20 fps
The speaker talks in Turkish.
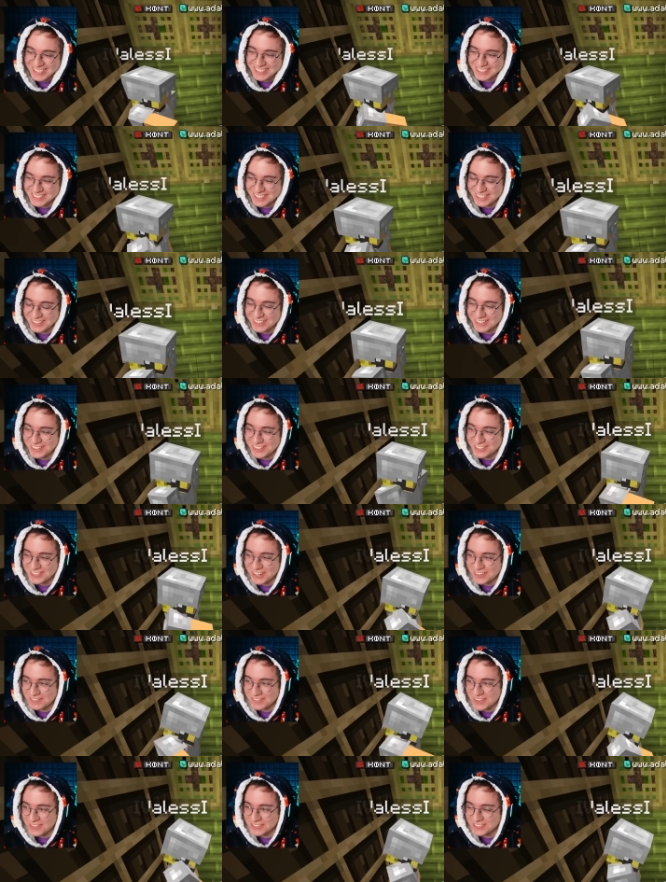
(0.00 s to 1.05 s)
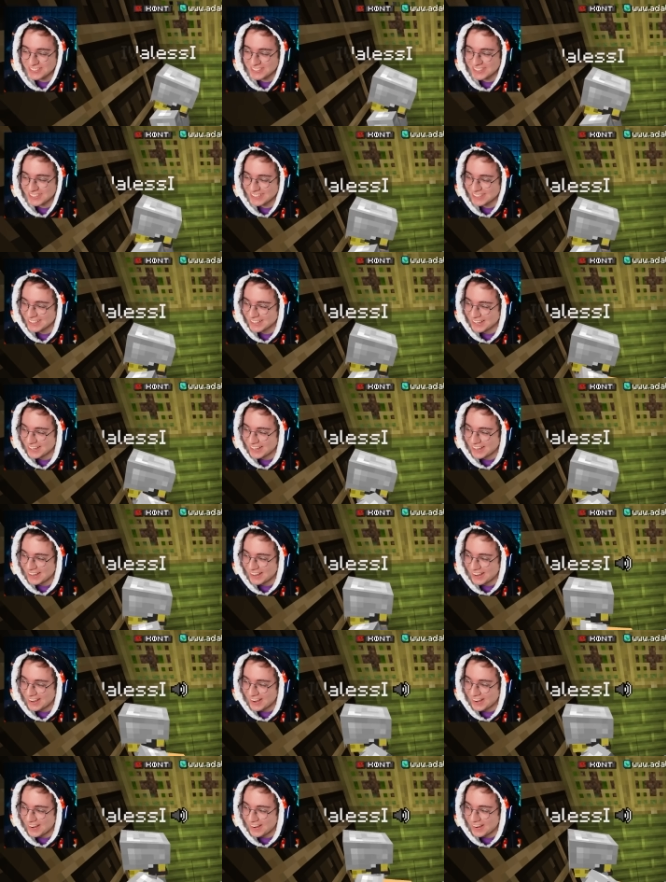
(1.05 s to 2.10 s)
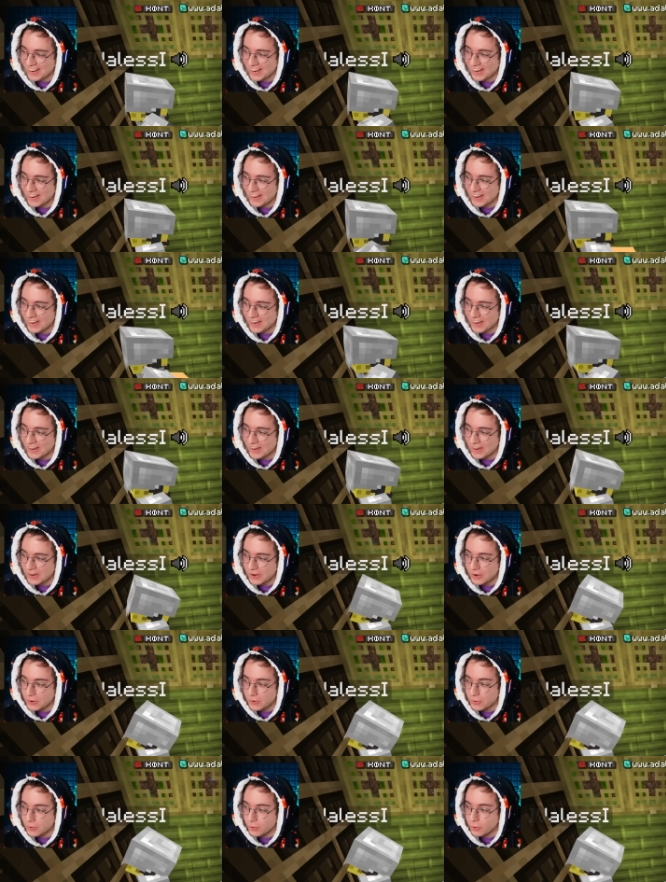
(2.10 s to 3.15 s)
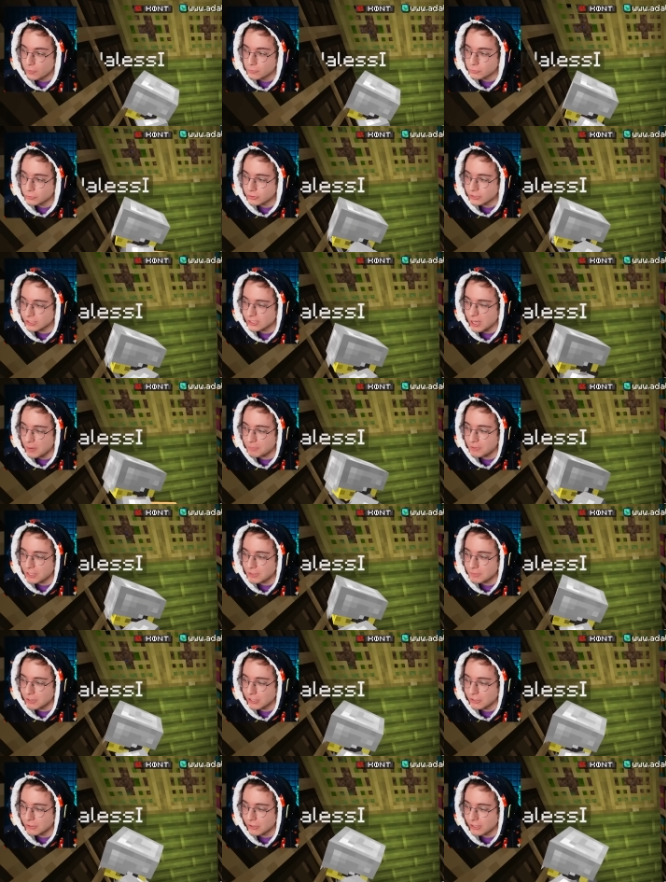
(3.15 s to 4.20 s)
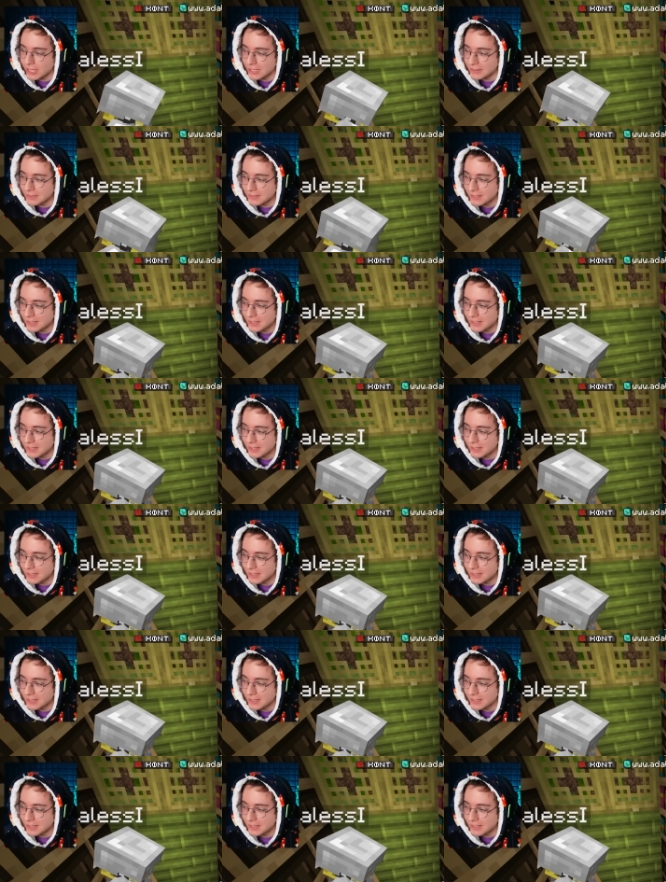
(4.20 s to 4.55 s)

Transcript: Cidden deneyeceğim mi hepsini? Evet. Oğlum bütün kitaplarımı alıyor lan.